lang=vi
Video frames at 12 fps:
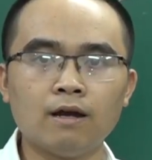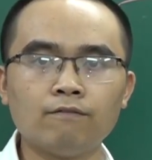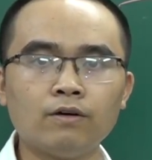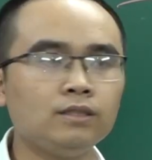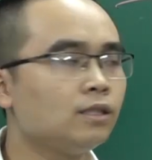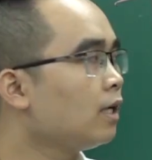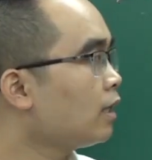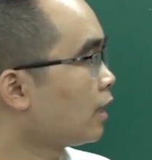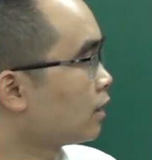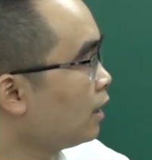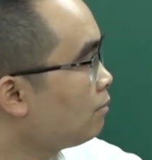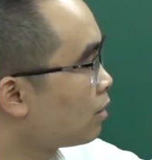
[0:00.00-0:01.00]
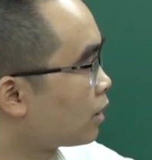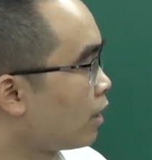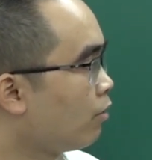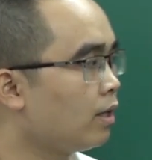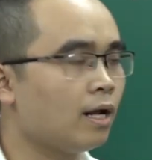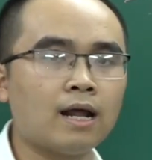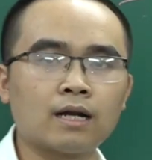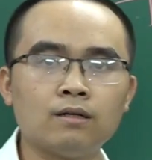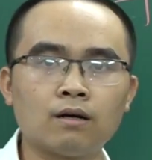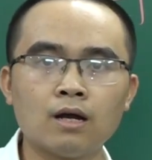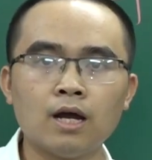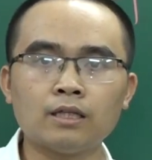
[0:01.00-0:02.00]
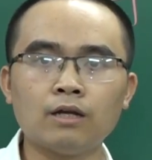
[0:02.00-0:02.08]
Với những cái thành tích mà thầy Huy đã đạt được,